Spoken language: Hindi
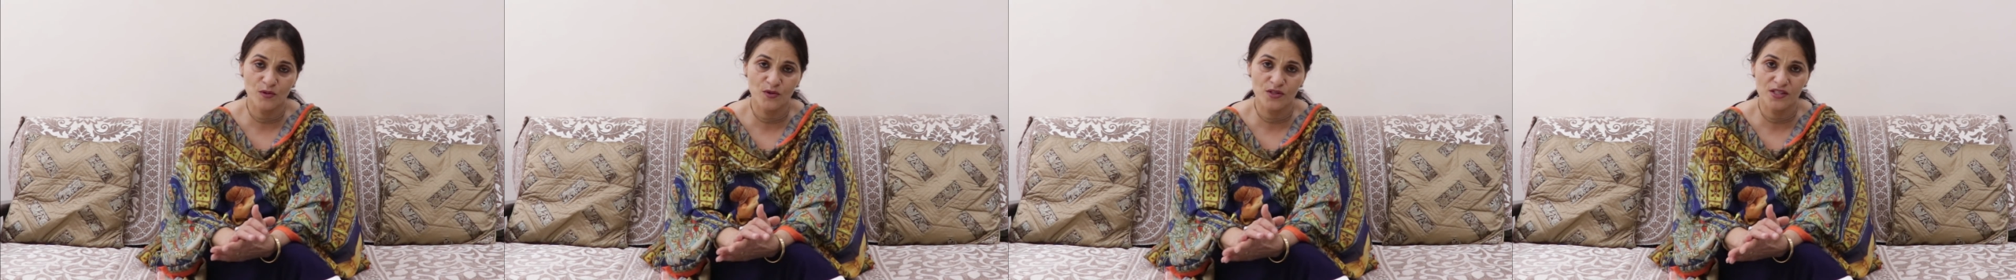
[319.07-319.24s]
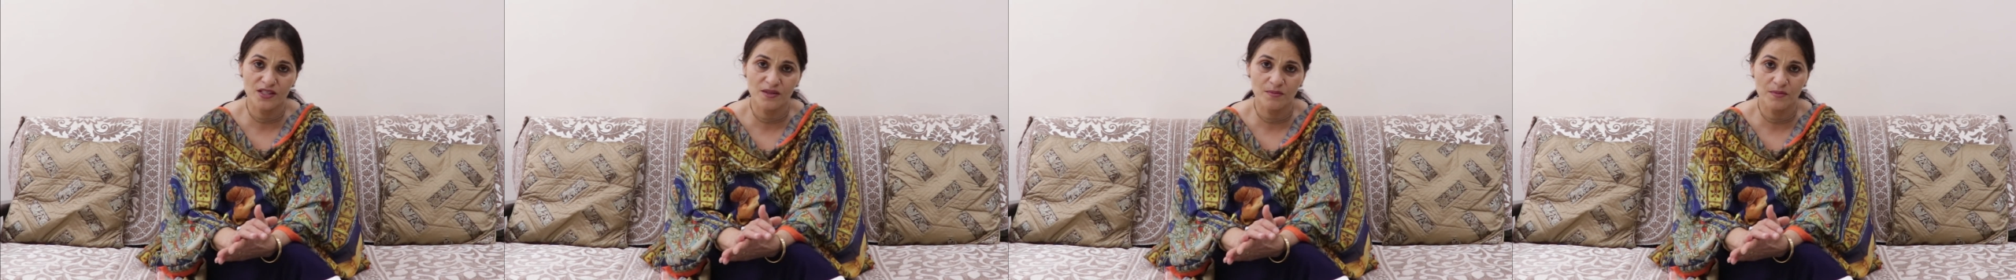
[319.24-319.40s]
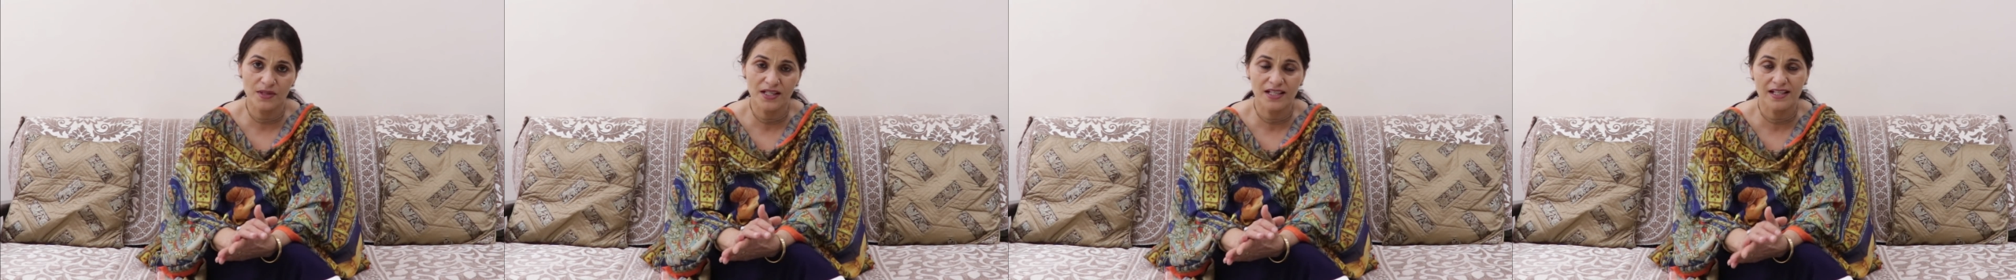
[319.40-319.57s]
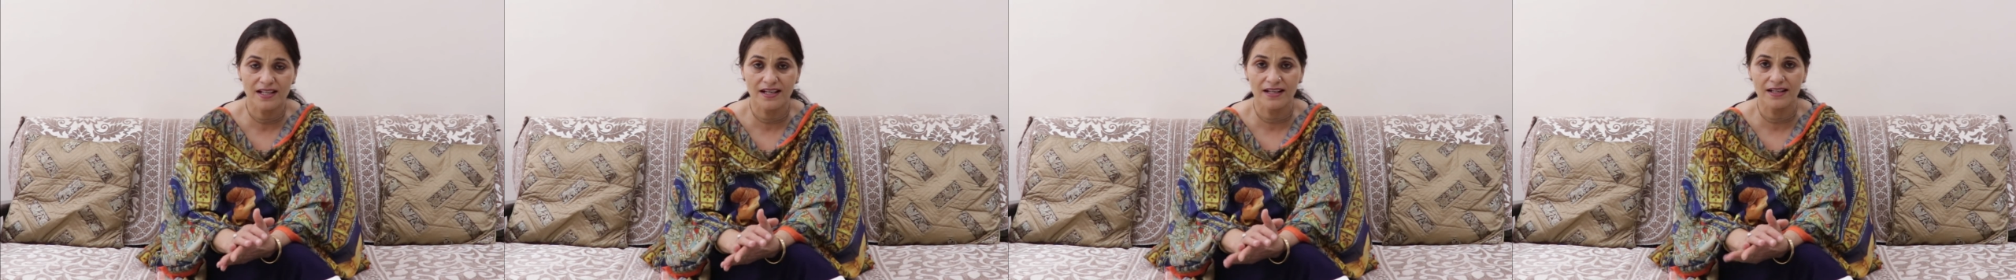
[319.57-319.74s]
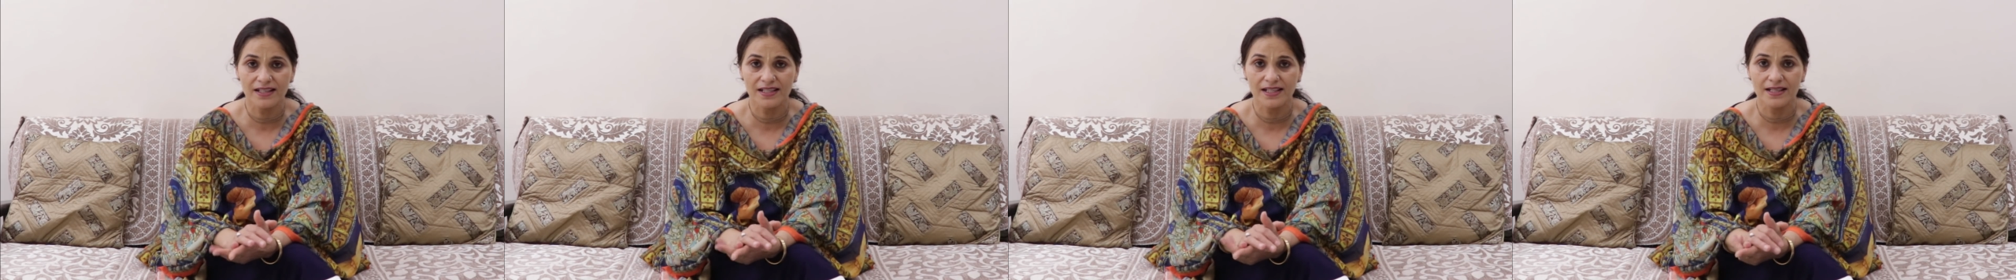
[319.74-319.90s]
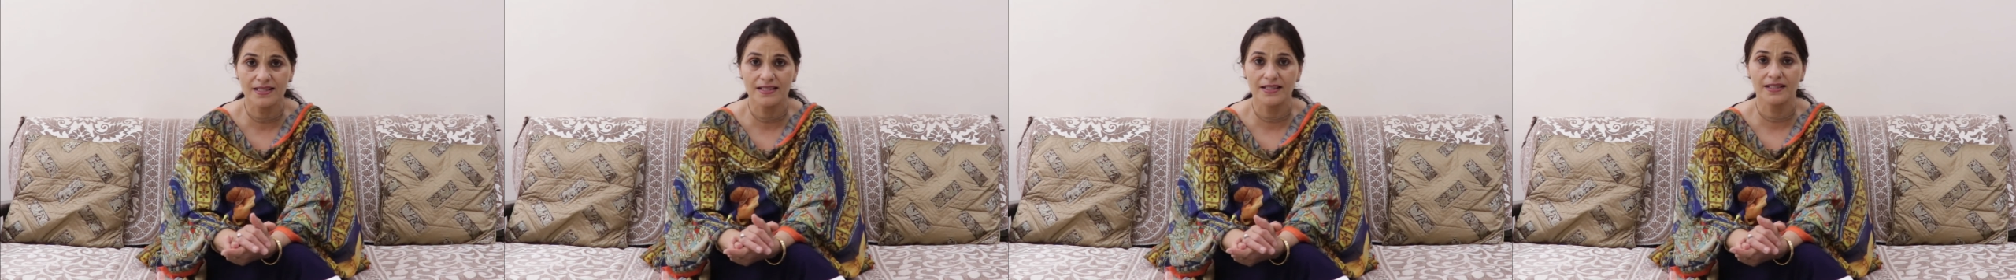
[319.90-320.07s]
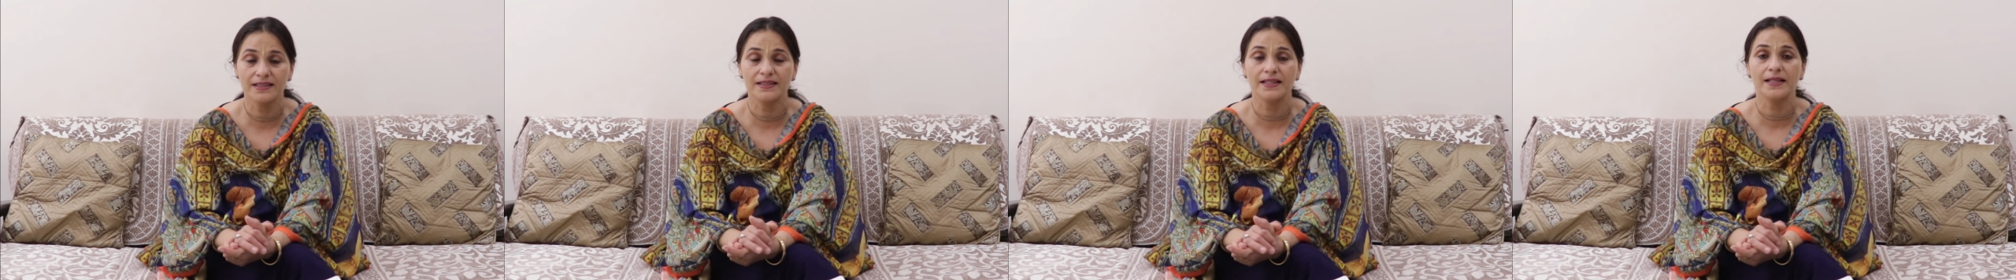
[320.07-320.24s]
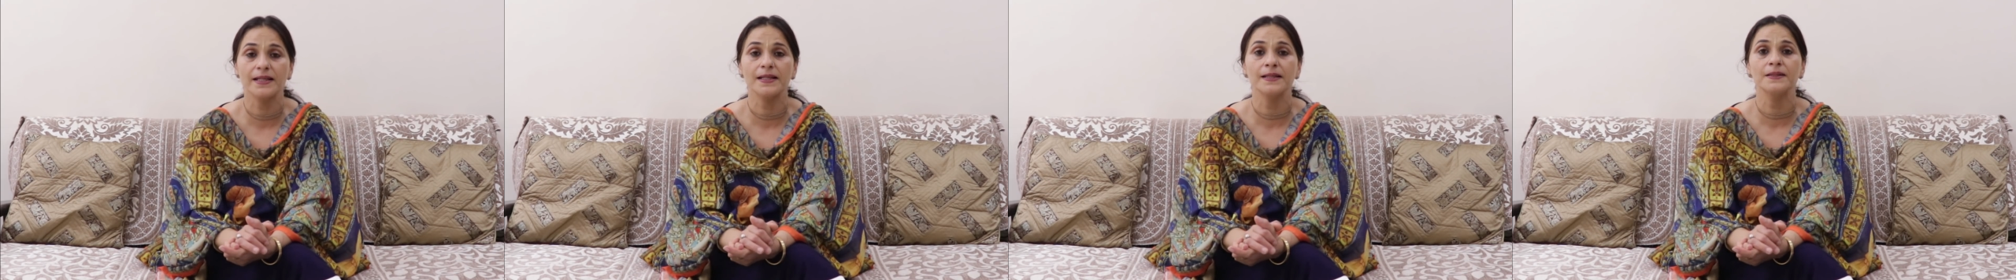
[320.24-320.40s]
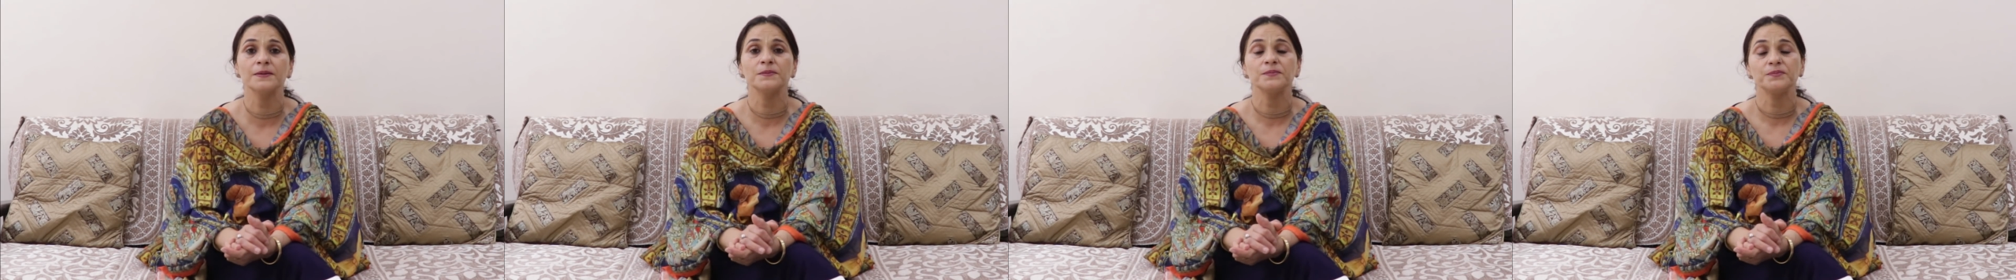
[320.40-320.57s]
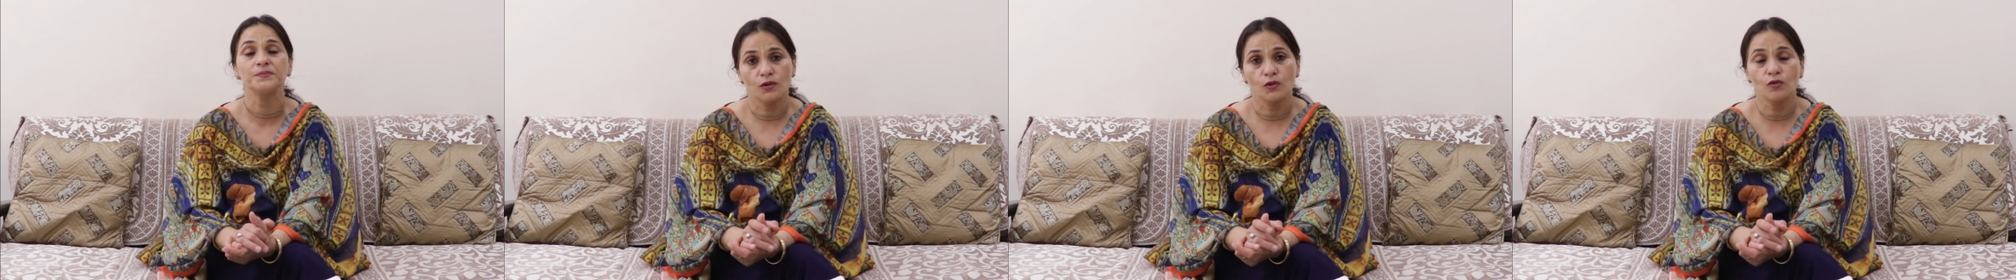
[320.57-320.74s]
भोजन भी कर लिया जाता है